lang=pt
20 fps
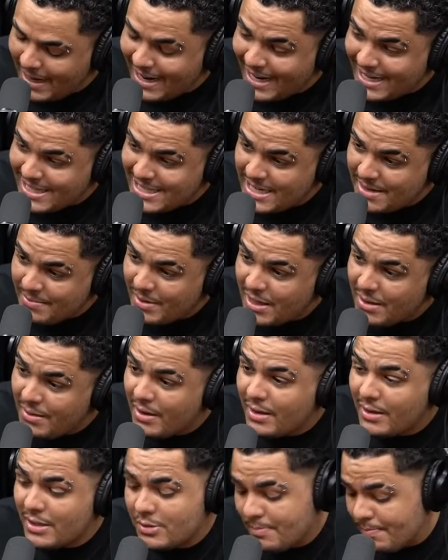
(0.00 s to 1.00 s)
Pagar
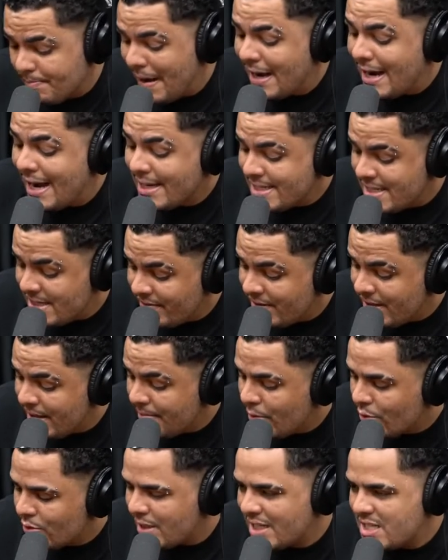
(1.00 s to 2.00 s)
time pagar
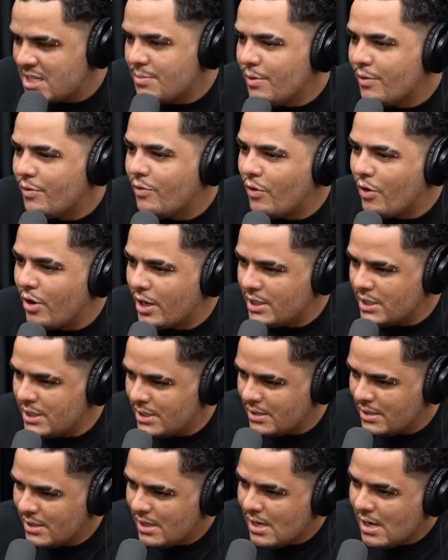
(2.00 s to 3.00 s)
dívida e montar time
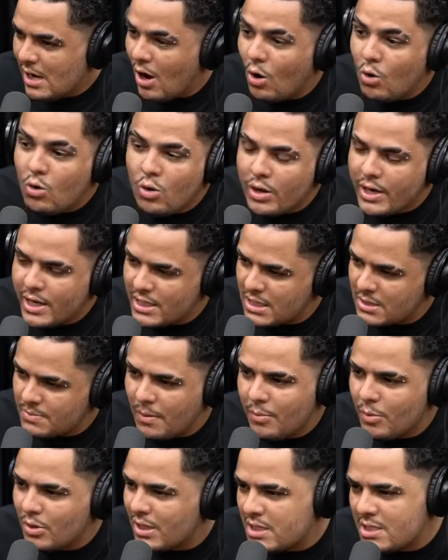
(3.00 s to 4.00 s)
forte. Olha o
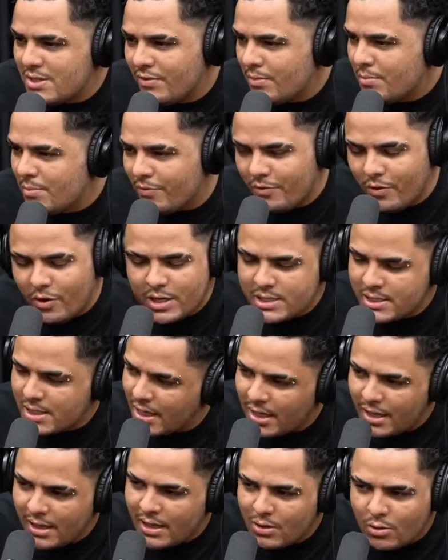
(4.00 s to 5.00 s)
Corinthians, pra montar time
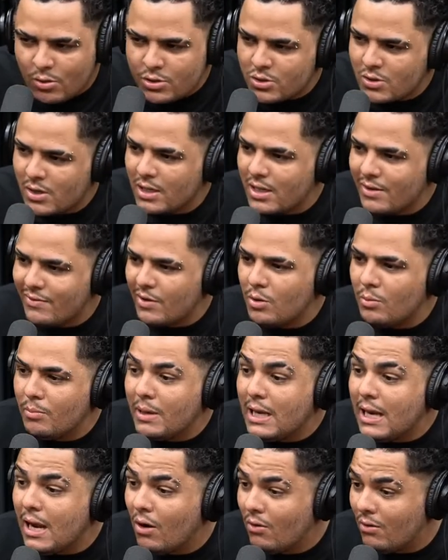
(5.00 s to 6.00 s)
forte tem que continuar
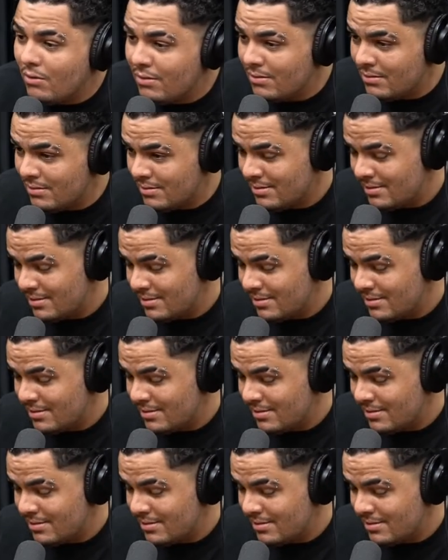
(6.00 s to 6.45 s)
devendo um bilhão.